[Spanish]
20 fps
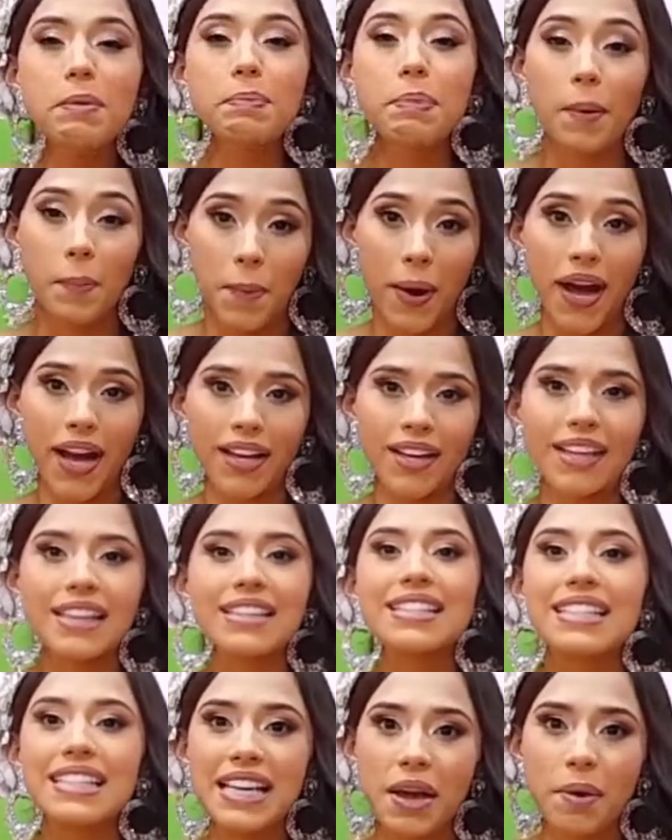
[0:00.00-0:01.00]
a mi papá que
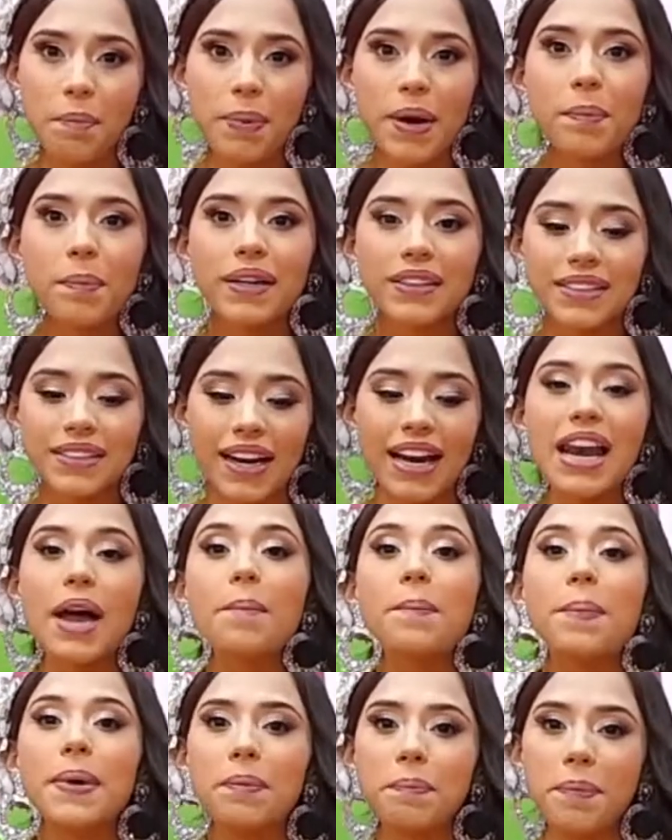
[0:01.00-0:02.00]
siempre apartara
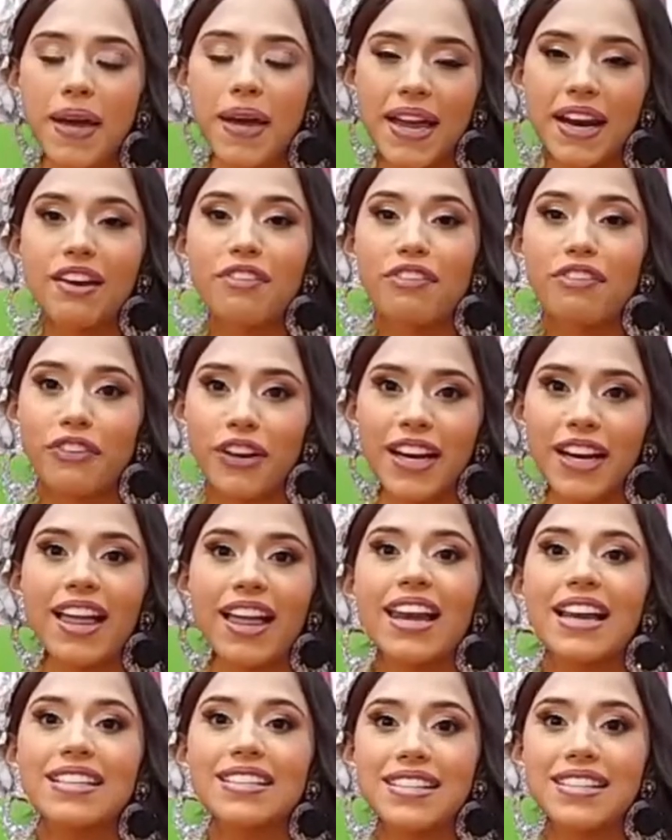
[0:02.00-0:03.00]
la primera fila
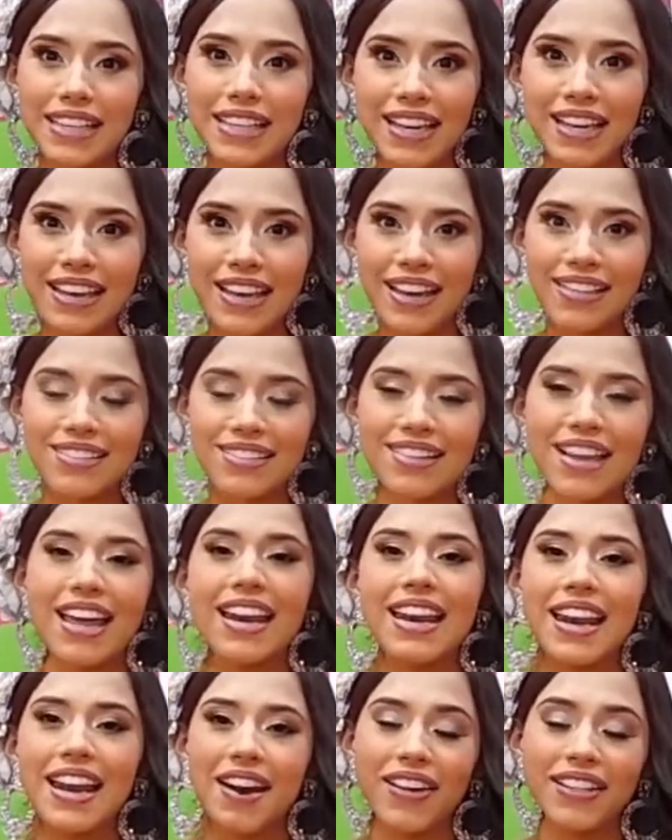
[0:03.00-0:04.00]
de las sillas
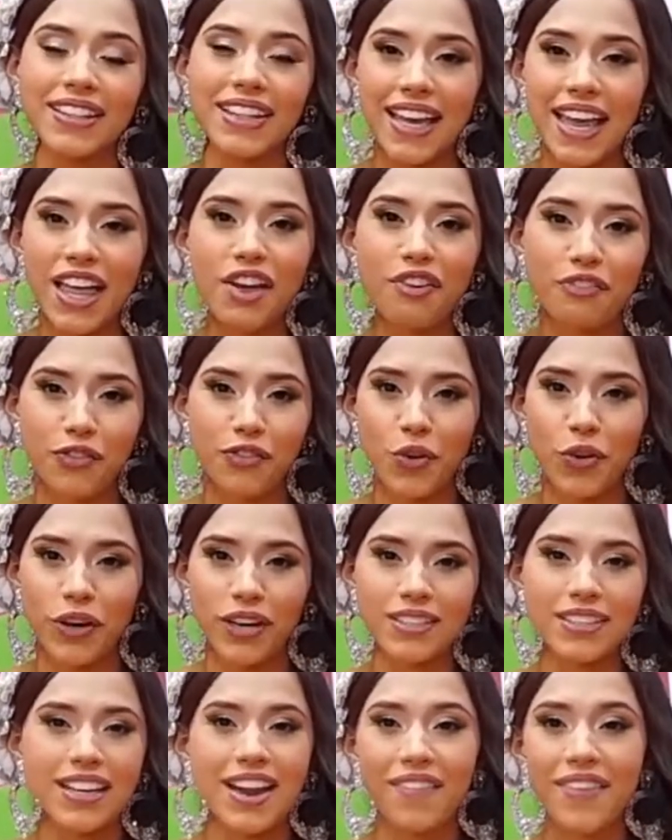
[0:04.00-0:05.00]
en la batalla de
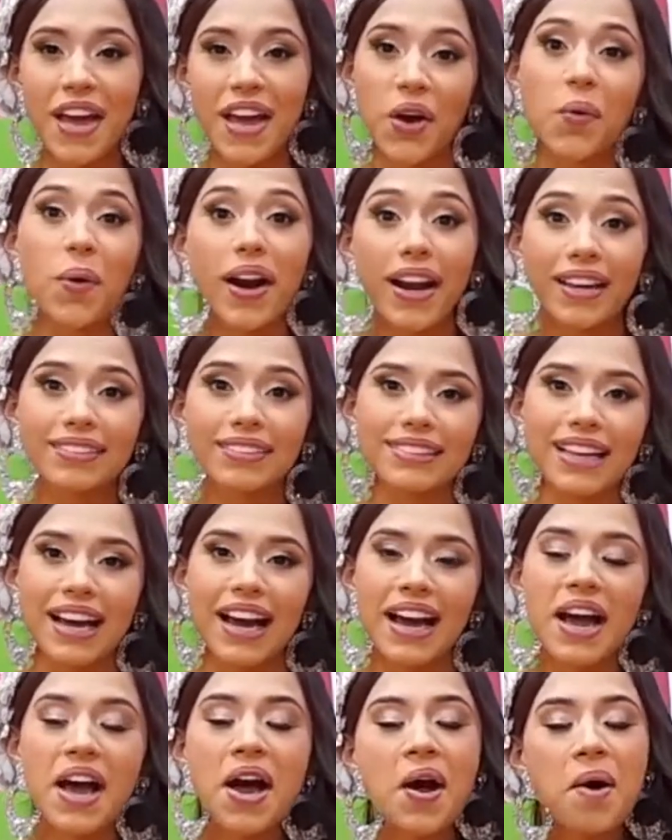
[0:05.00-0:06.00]
Flores, en la vía 40,
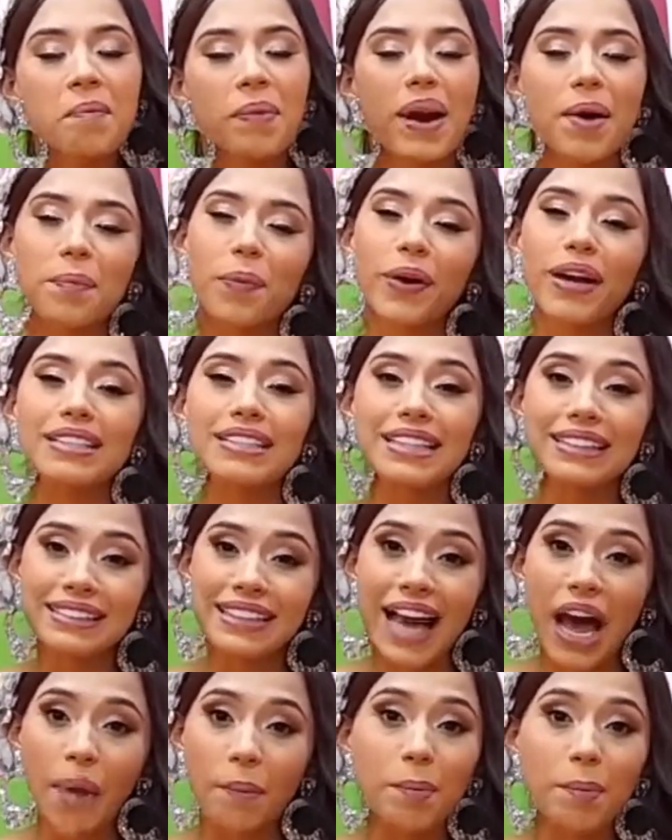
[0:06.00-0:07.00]
para poder
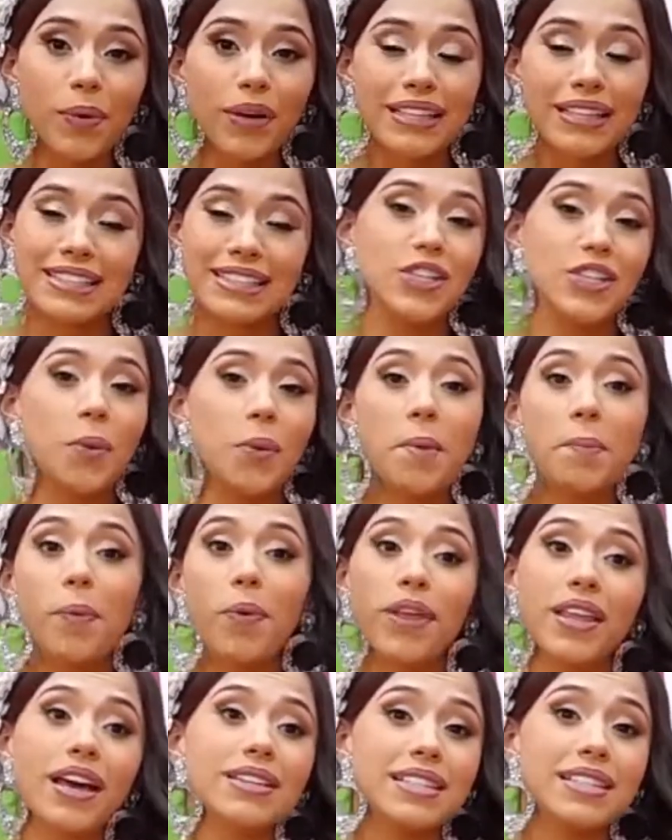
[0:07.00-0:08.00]
sentarme, porque si no me
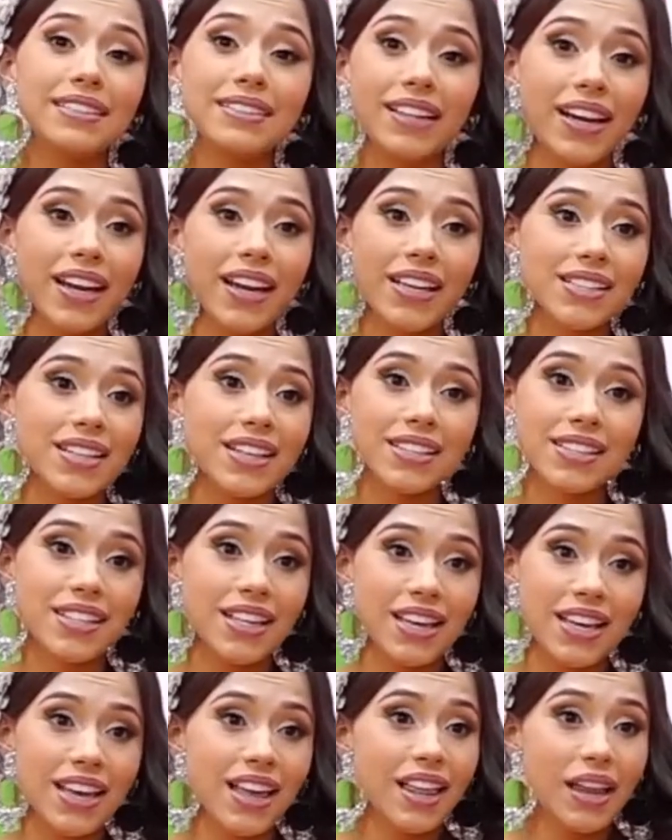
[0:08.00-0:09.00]
podía sentar en esa
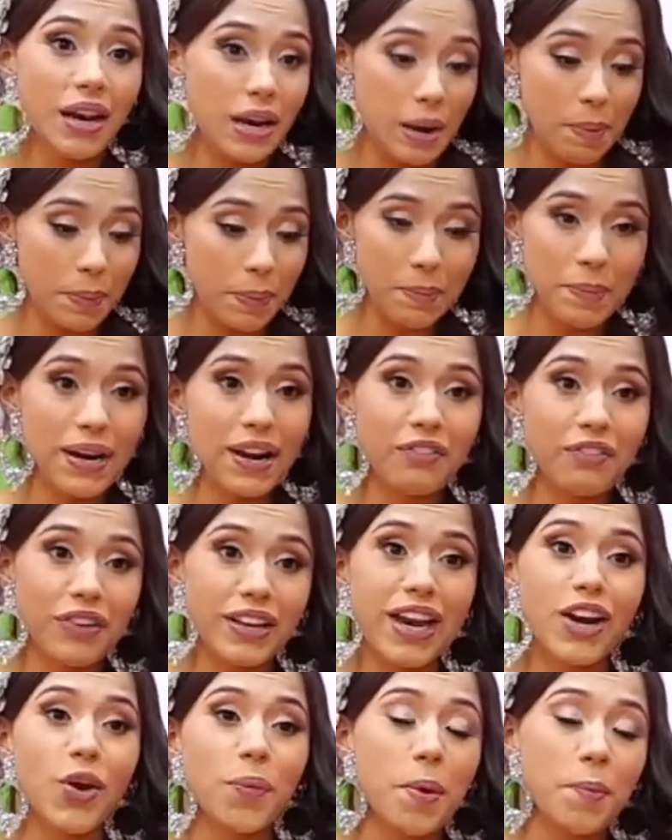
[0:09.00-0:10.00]
silla de la primera
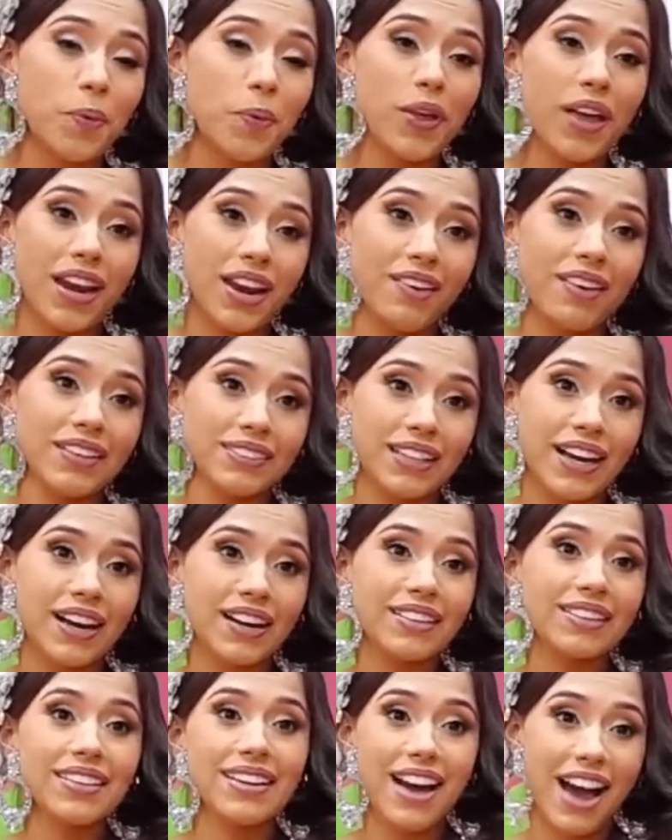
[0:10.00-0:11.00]
fila, no me podía
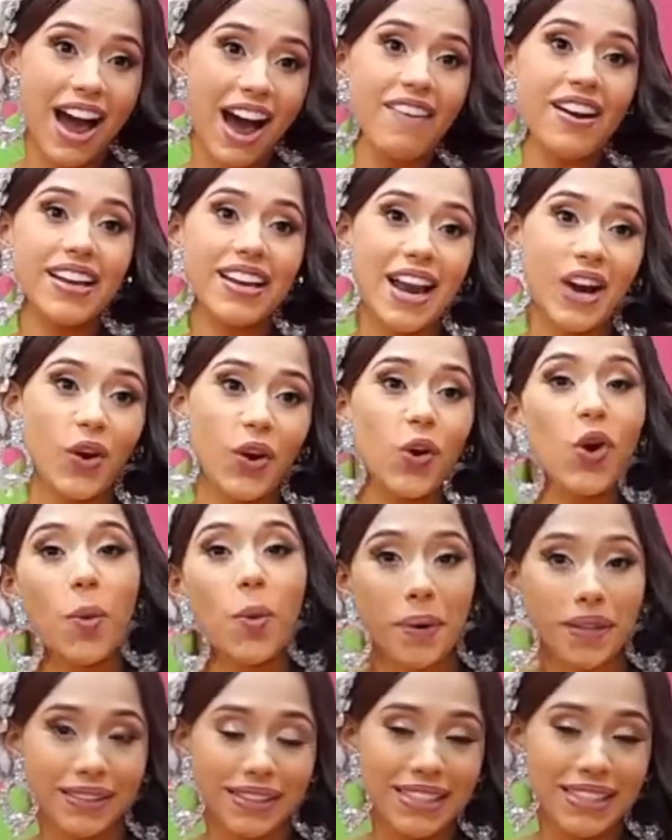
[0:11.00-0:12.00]
levantar a bailar con los
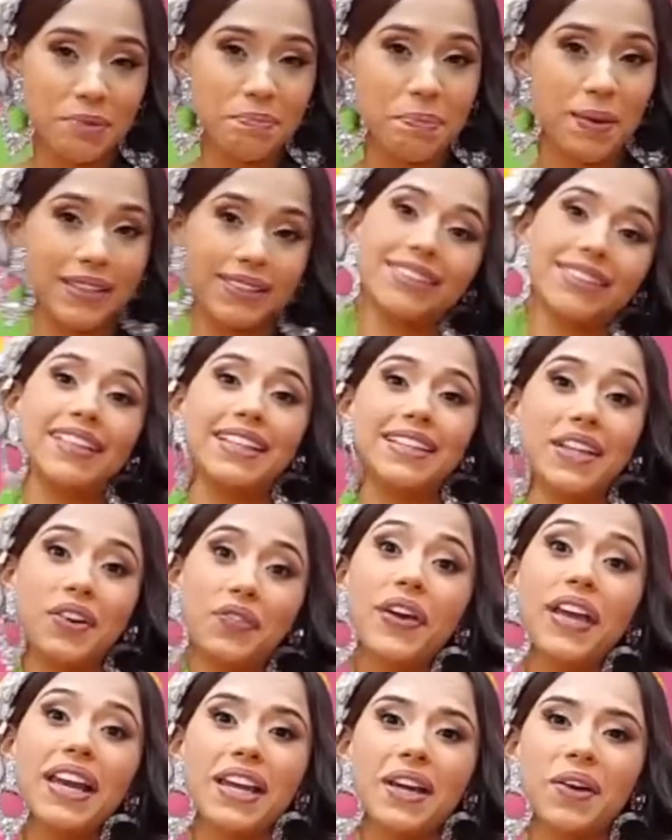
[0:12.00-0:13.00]
participantes del
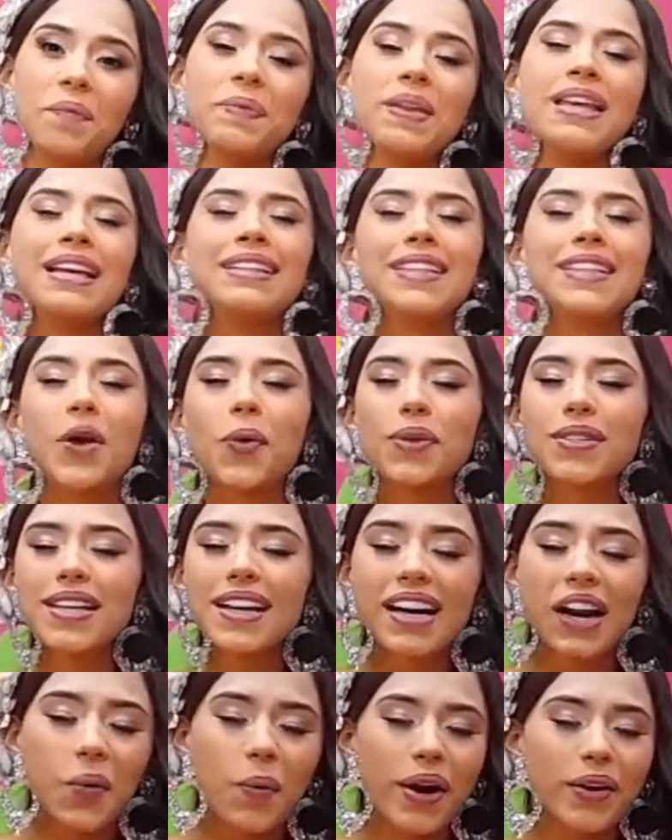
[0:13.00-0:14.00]
desfile ese
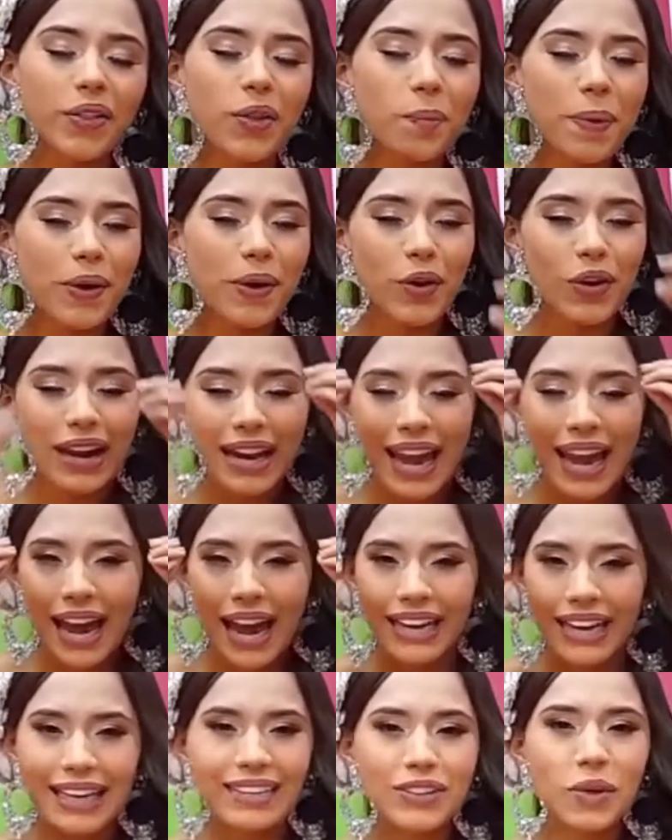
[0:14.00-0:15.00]
recuerdo, pero
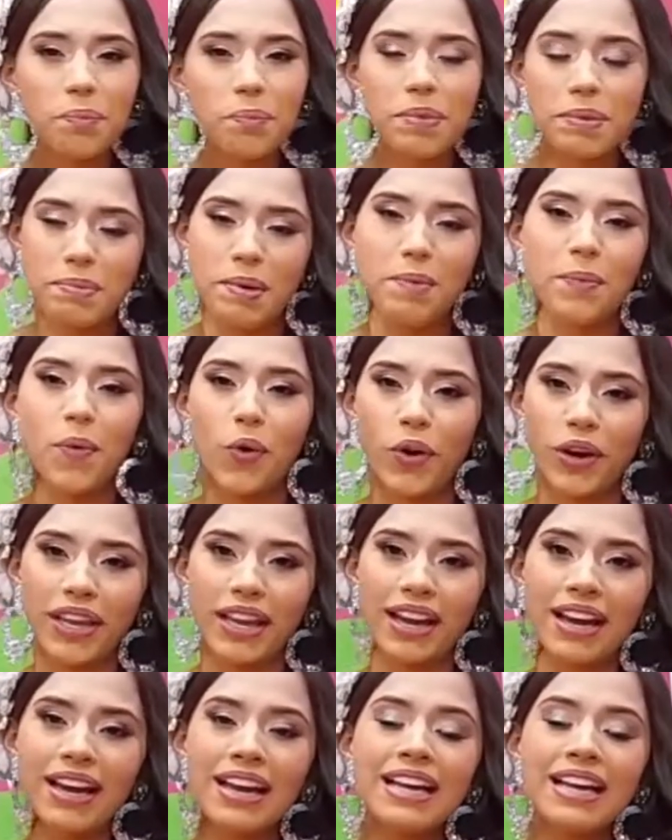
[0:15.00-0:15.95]
clarito en mi memoria.